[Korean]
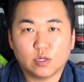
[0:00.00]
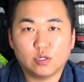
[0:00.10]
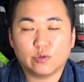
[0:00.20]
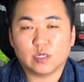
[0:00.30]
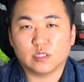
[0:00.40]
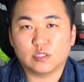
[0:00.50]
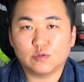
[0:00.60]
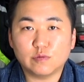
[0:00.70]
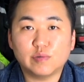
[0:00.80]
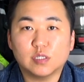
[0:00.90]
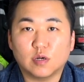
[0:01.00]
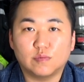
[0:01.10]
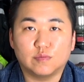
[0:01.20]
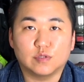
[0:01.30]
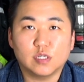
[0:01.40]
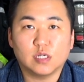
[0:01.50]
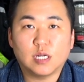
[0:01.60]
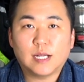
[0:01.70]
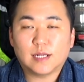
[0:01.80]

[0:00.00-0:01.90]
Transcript: 연료의 그 수분 필터 부분을